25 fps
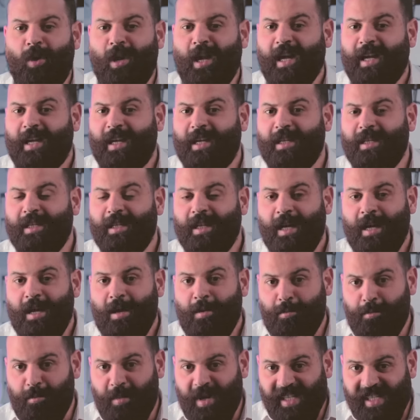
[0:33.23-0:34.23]
ولكن
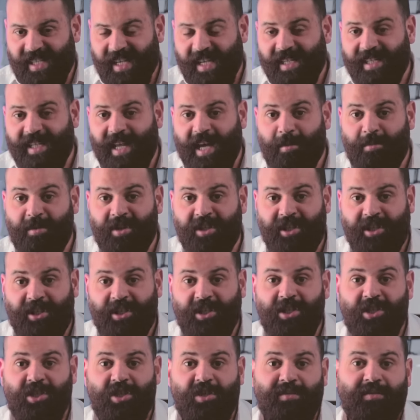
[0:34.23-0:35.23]
ما زلنا
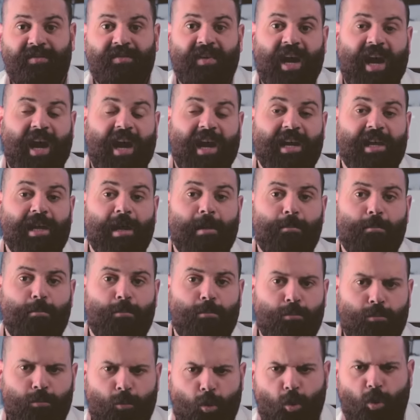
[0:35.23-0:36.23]
بنعيش في
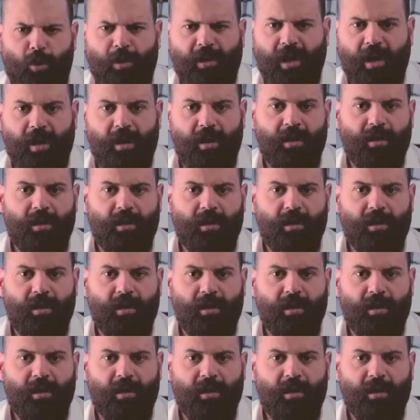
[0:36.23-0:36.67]
عالم مغلق